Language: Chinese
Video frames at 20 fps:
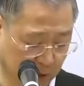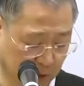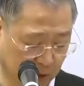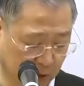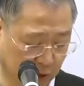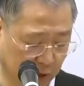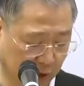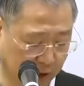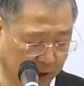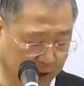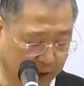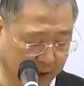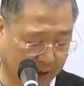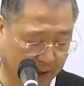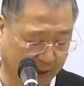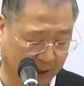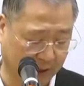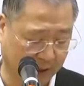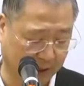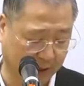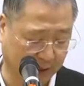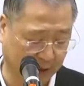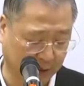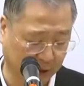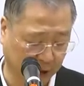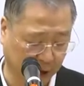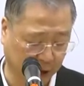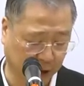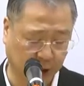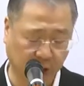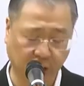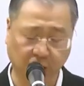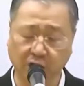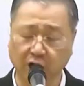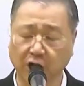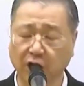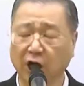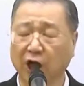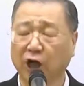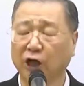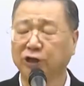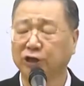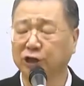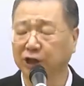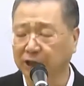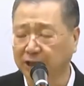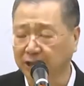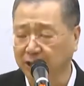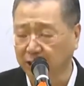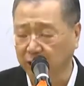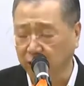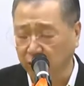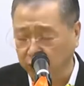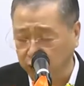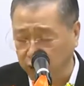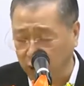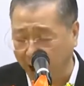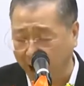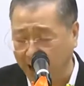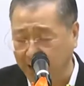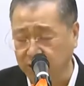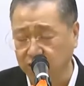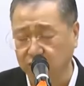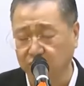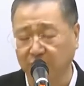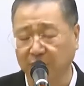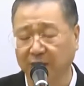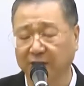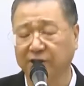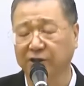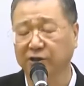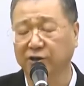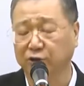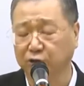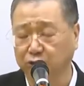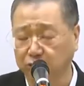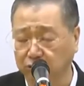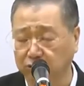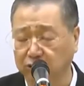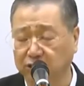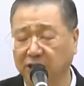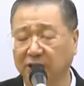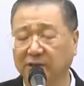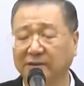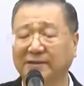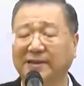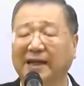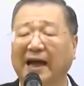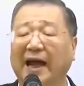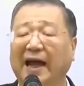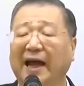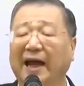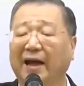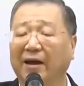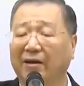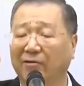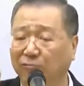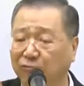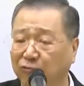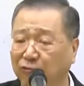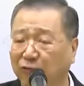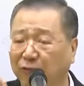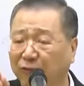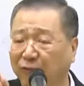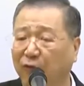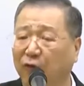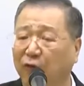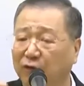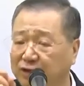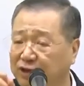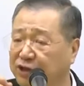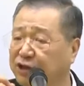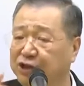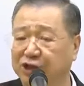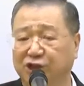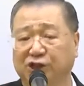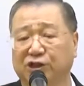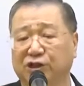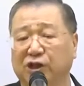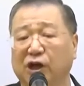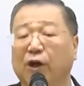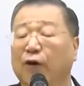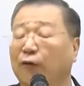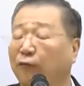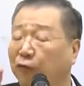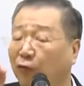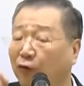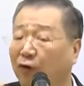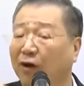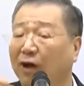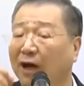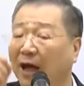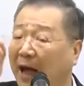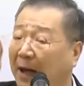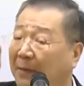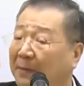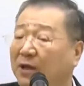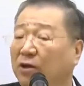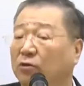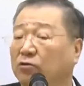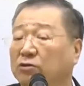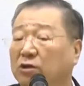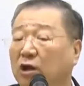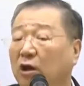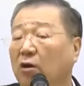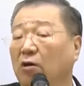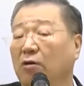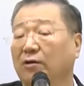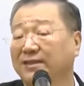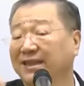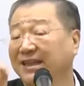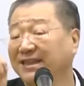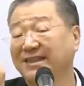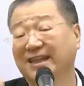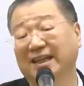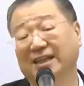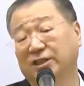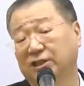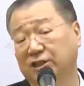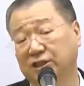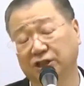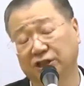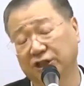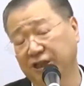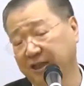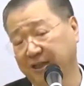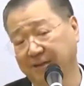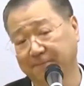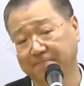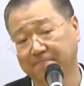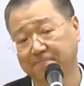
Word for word: 所以呢，你这个缘觉是出生在无佛之世，佛还没有到人间之前，